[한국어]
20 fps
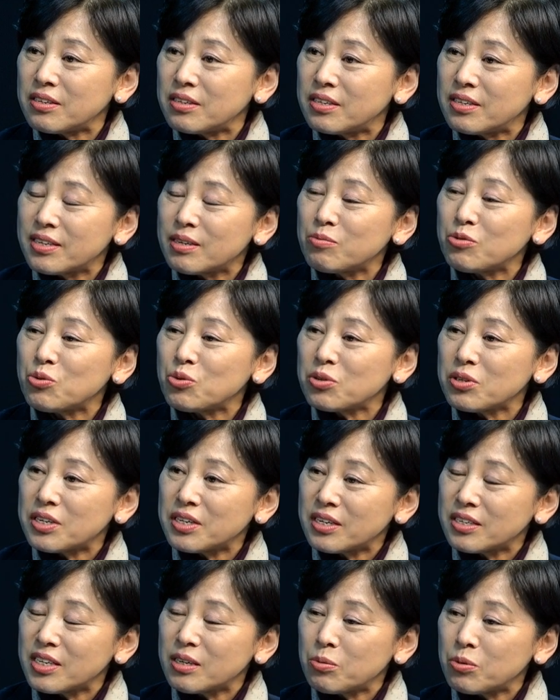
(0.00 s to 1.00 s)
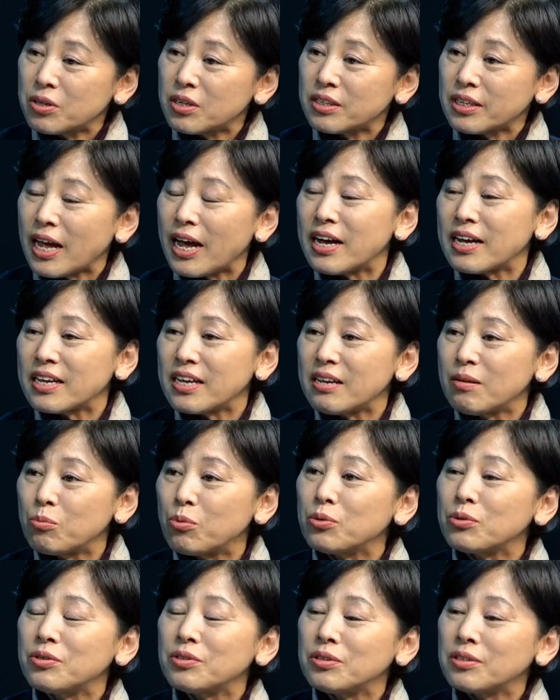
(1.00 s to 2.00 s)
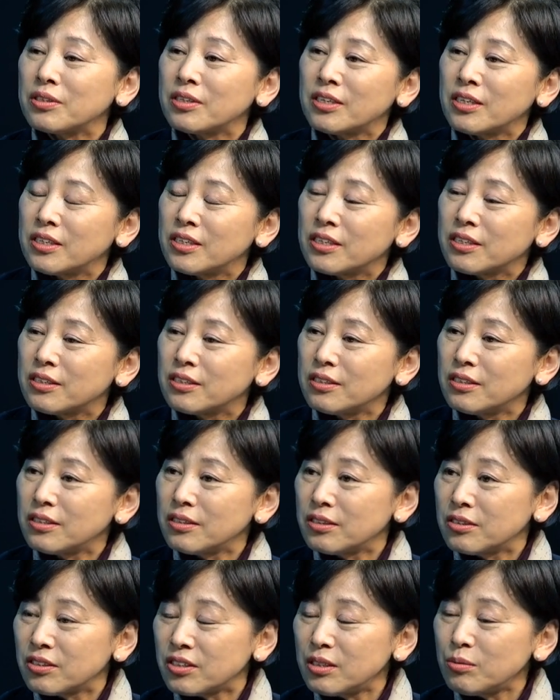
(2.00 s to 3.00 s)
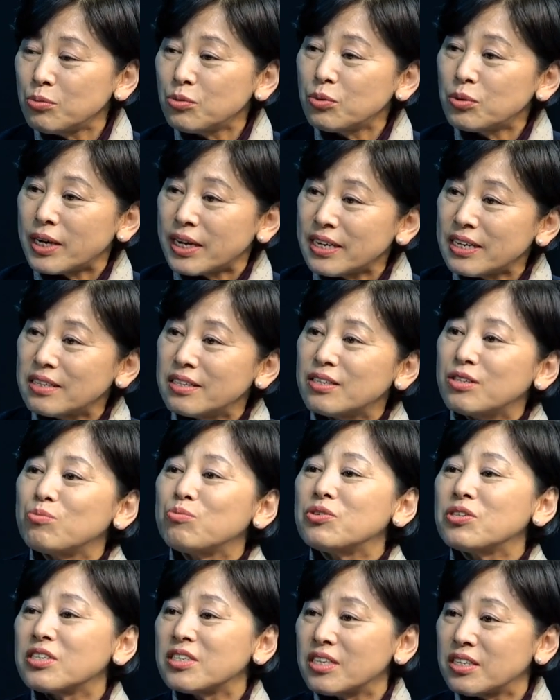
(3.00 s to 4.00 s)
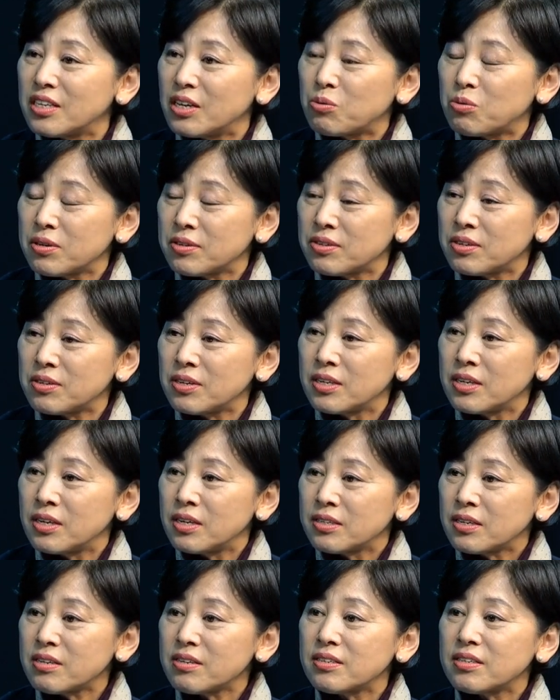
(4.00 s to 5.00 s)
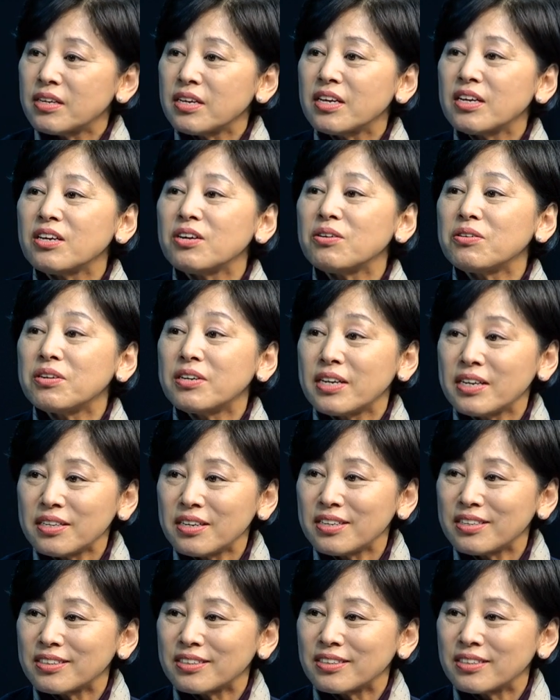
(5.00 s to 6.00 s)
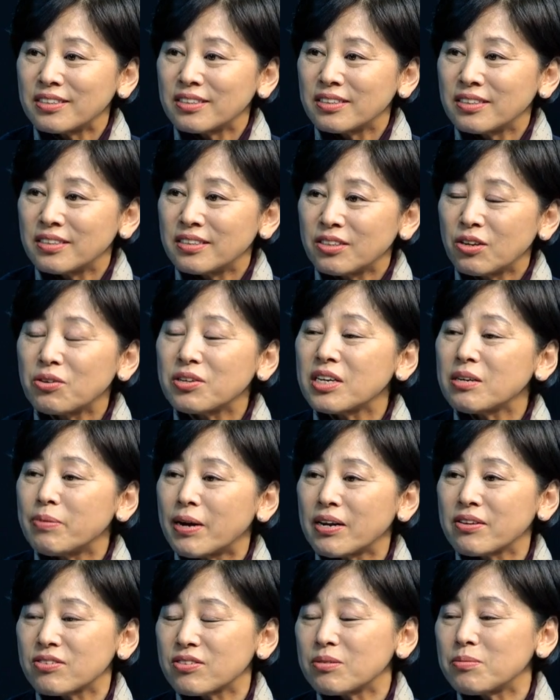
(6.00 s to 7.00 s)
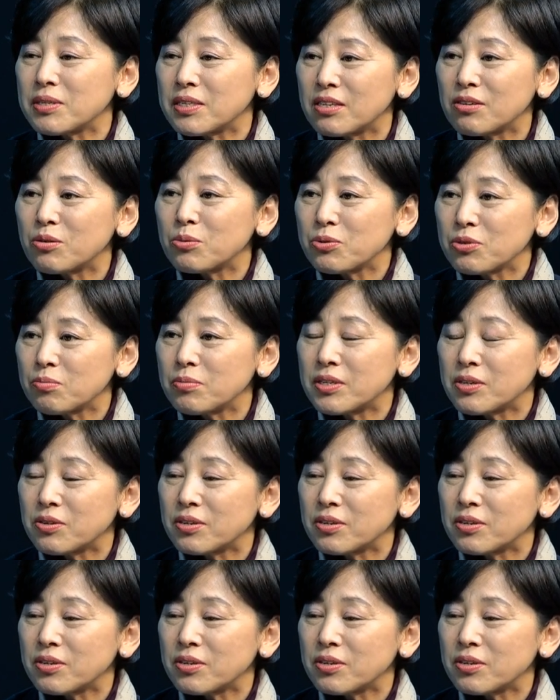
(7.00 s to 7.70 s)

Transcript: 하는데 사무총장이 하다 보니까 당의 모든 그 실무 라인들이 움직이게 되고 그래서 그렇군요. 사실상 해결을 해내는 네. 여기에 방점이 있다고 보시면